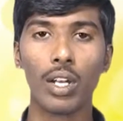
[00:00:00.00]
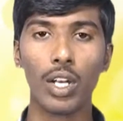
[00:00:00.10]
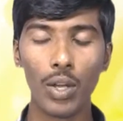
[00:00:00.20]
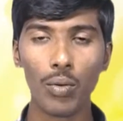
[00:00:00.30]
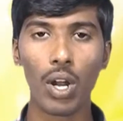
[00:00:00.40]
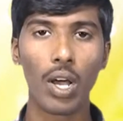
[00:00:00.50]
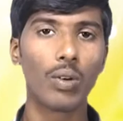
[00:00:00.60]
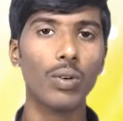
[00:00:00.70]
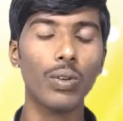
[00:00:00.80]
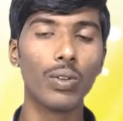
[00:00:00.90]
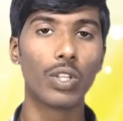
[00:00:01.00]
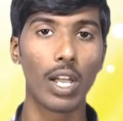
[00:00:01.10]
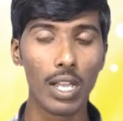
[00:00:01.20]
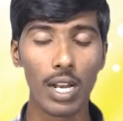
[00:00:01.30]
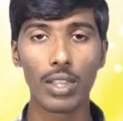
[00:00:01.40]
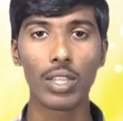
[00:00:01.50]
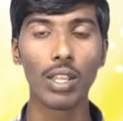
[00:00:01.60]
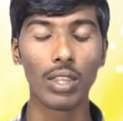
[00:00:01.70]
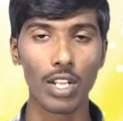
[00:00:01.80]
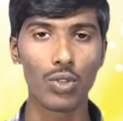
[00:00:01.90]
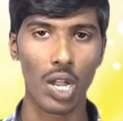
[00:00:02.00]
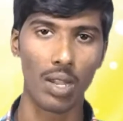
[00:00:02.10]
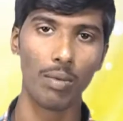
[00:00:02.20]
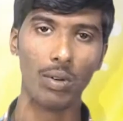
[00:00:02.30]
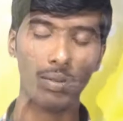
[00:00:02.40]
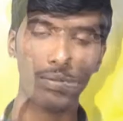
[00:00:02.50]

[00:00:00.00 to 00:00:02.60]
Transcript: నీవు నాకు తగినంత దయచేయము